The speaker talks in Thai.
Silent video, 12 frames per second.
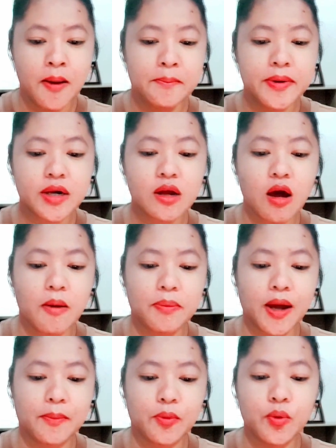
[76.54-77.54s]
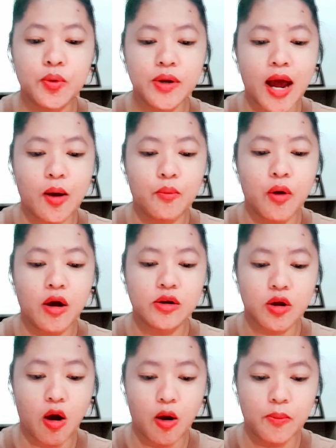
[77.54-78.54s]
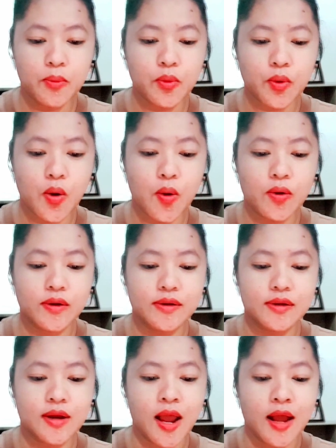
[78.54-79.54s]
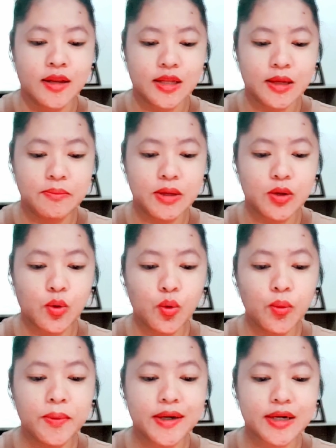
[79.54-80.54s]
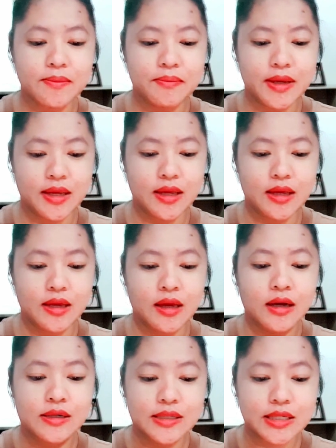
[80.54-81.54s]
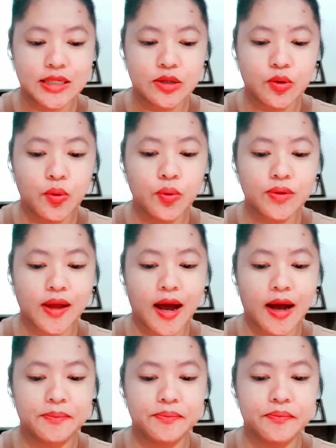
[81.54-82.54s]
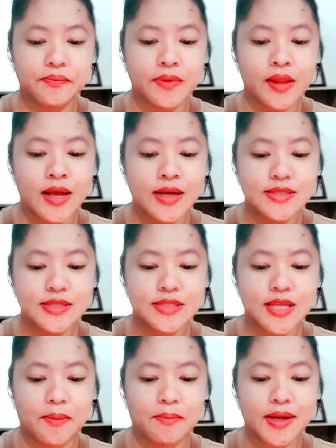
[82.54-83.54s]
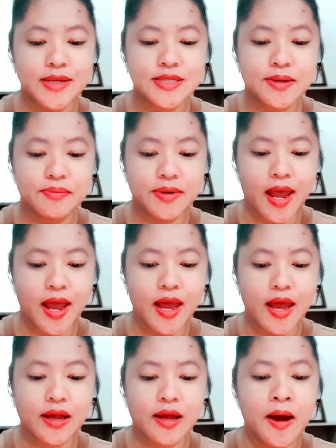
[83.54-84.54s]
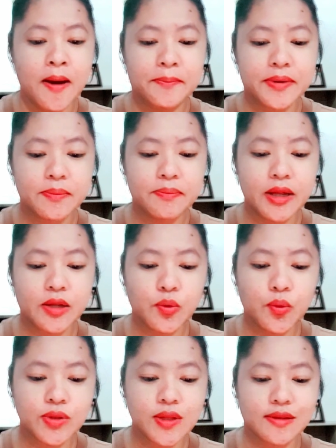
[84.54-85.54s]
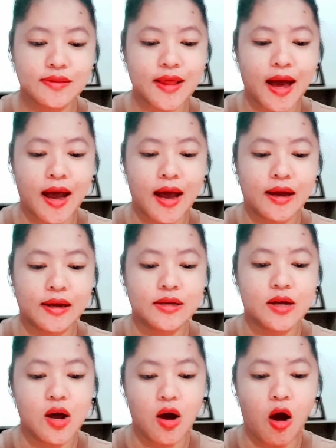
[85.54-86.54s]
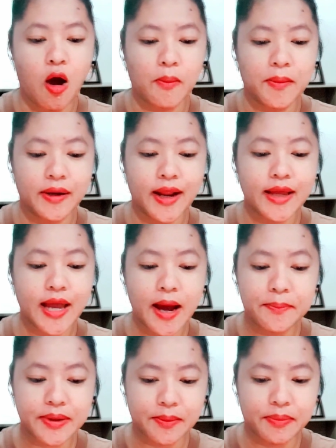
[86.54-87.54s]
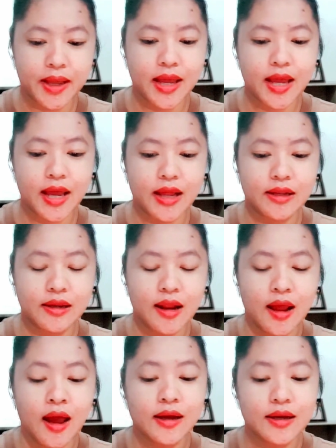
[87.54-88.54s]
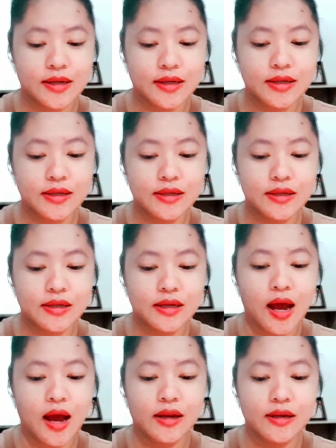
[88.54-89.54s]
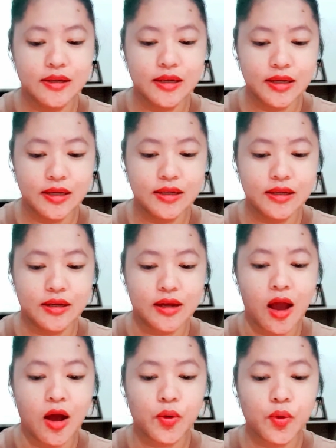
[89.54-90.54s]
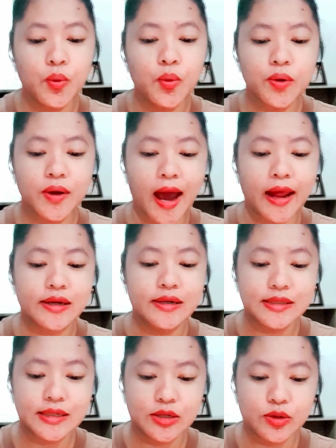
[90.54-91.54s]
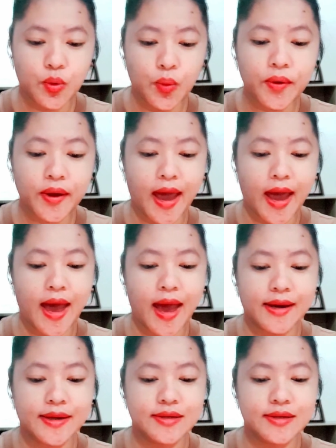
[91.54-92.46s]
ประกอบกับคู่ถาวรของบุคคลที่มีคู่บารมีหรือคู่ธรรม จึงทำให้จำแนกประเภทคู่ต่างๆ ออกมาได้5ประเภท คือ 1. คู่กัดหรือคู่แค้น